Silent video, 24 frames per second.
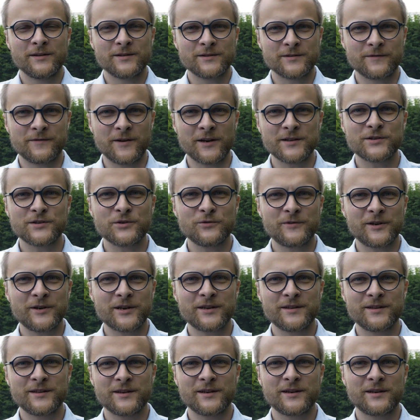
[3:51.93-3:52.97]
Zwraca
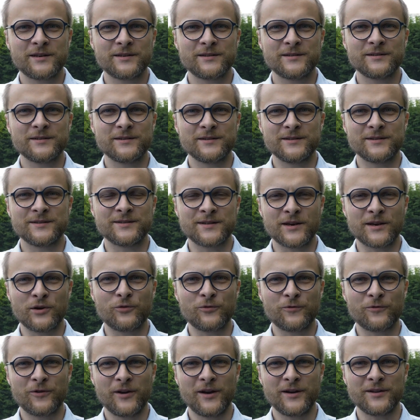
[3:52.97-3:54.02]
uwagę na
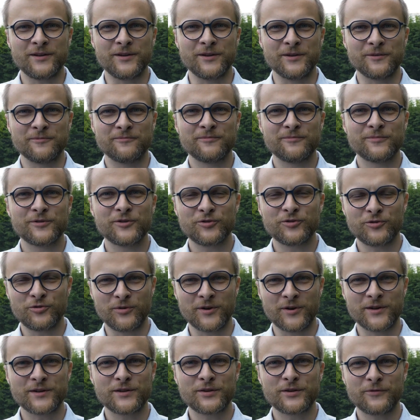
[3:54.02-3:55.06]
zaufanie,
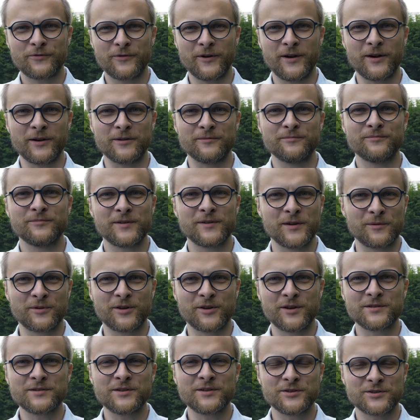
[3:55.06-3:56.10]
które trwa, tam
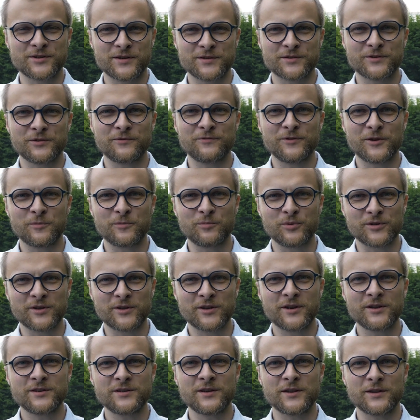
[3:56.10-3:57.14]
grecki czasownik
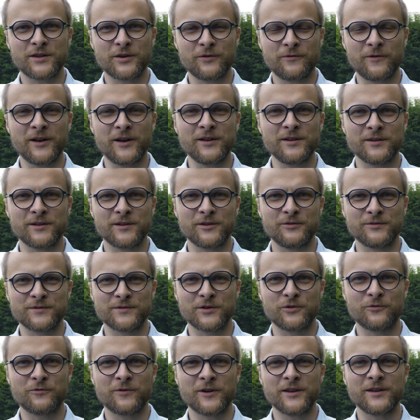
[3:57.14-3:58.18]
podkreśla trwanie tego
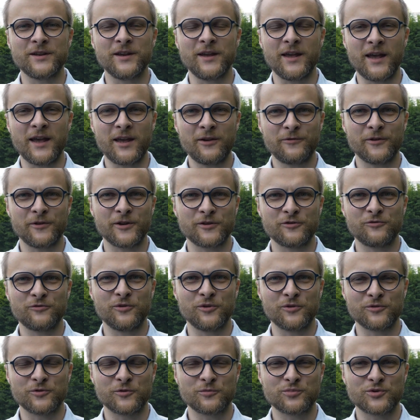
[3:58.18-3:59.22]
zaufania i efekt,
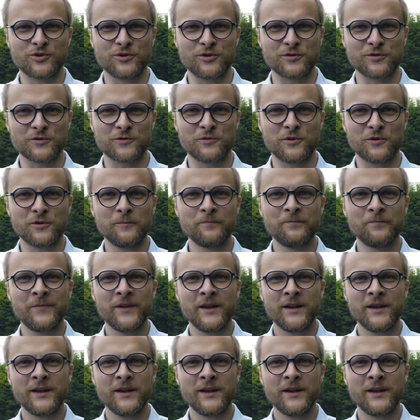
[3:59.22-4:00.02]
który ono przyniosło,